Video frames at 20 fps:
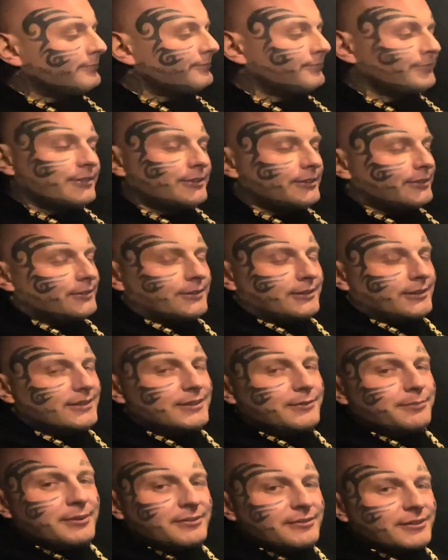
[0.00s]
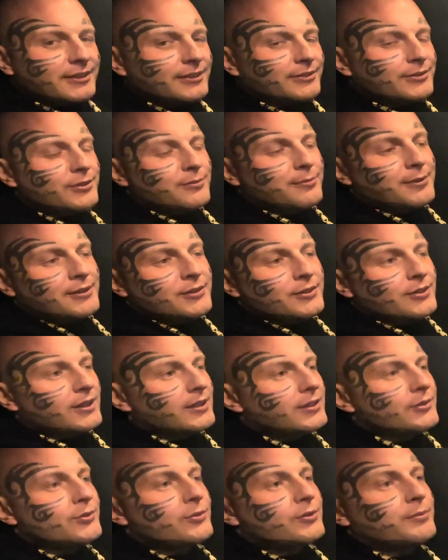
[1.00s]
To jest, jestem pewny tego, że będzie, ale
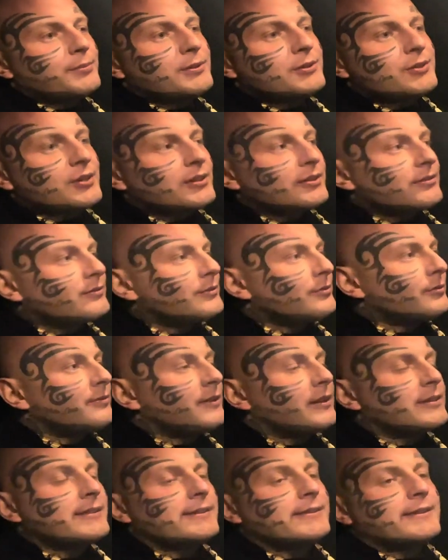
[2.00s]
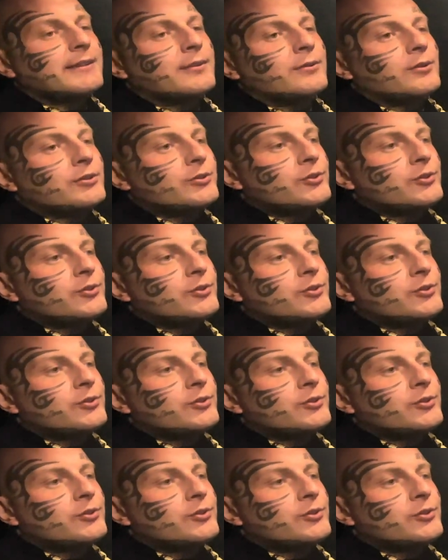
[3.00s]
czy to będzie kurwa za rok,